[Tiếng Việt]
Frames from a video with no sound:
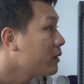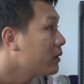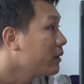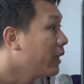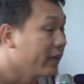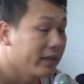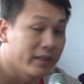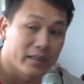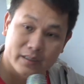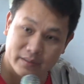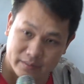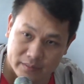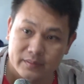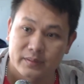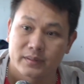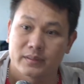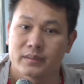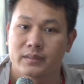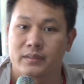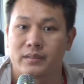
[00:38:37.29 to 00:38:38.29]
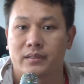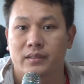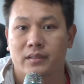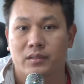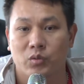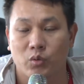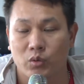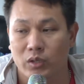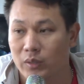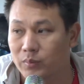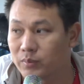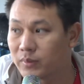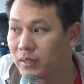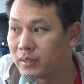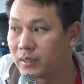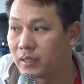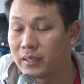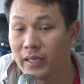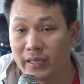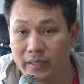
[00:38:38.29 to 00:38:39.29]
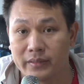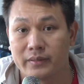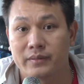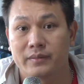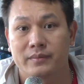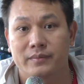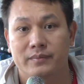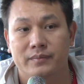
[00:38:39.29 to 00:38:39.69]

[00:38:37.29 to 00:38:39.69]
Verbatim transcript: đình thụ lộc ở đình